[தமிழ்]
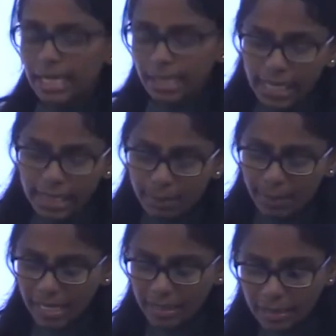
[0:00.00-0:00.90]
என்ன
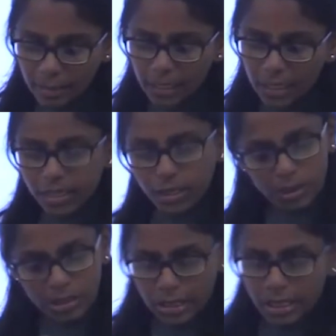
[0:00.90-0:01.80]
கிழமைப்பா ஆன்சர் பண்ணுங்க அந்த
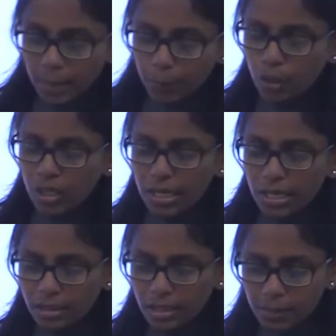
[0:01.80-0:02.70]
கொஸ்டின் நான்
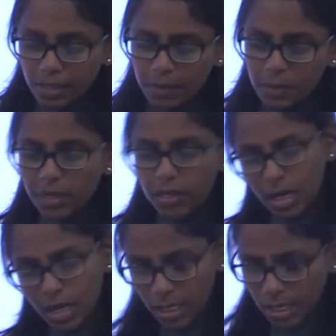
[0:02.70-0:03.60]
புரியலன்னா திருப்பி ரிப்பீட்
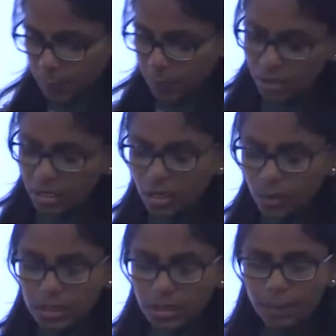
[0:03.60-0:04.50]
பண்றேன் இப்போதைக்கு இந்த
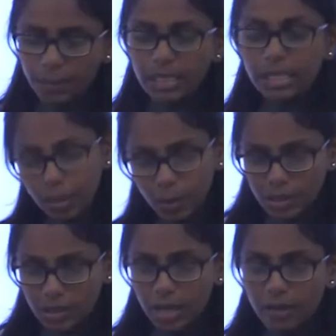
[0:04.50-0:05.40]
கொஸ்டினுக்கு இந்த
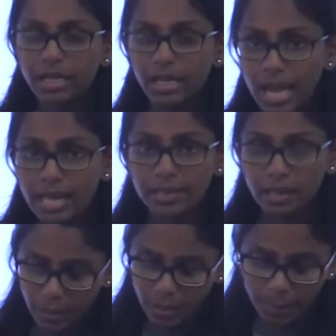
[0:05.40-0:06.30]
கொஸ்டினை கவனிங்க
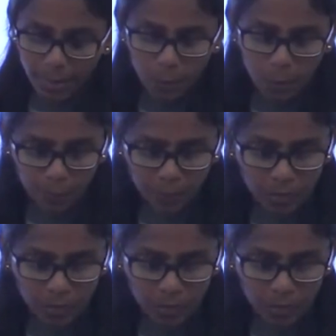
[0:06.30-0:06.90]
ஆன்சர் பண்ணுங்க பாப்போம்